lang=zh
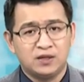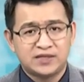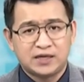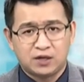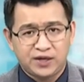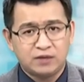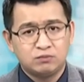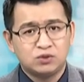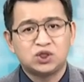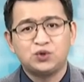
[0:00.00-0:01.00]
在隔天
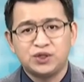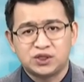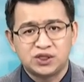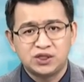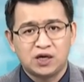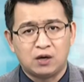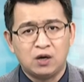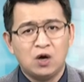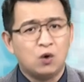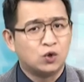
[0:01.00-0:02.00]
十月十七号，
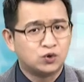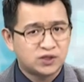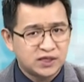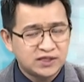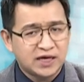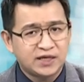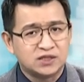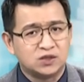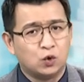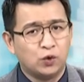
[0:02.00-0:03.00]
我说身家电
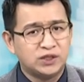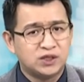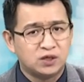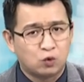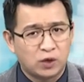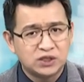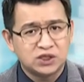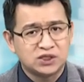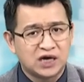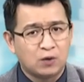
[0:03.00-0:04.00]
子回撤关
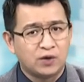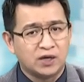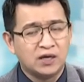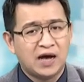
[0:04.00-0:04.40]
键价位